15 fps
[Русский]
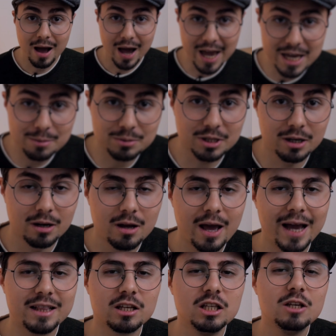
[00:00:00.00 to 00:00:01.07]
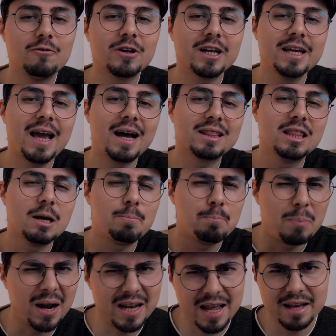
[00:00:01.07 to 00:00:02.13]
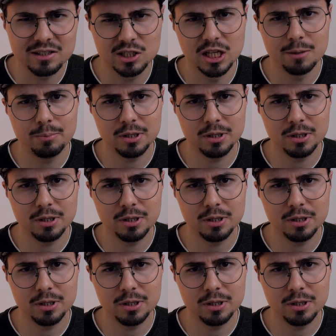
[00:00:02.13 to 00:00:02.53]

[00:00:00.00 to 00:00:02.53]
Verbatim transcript: А именно, это невероятно полезное